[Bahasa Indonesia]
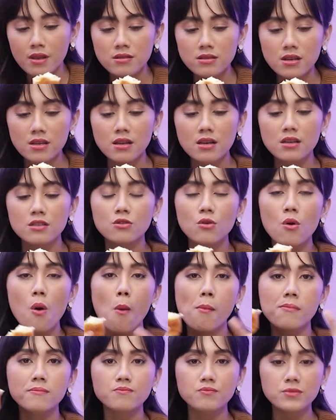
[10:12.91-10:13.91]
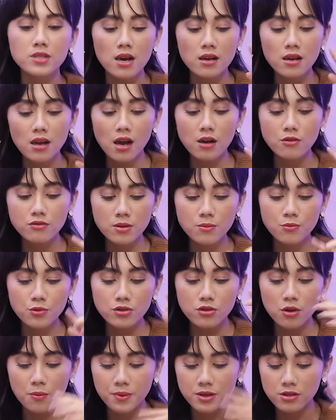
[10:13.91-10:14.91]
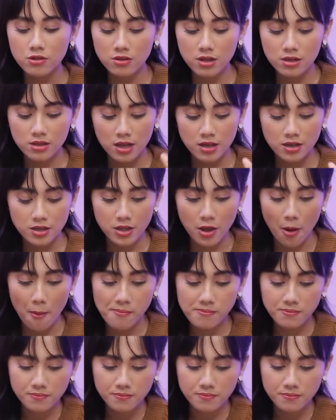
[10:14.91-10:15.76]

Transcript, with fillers: seenak itu jarang aku nemuin topping donat kayak gini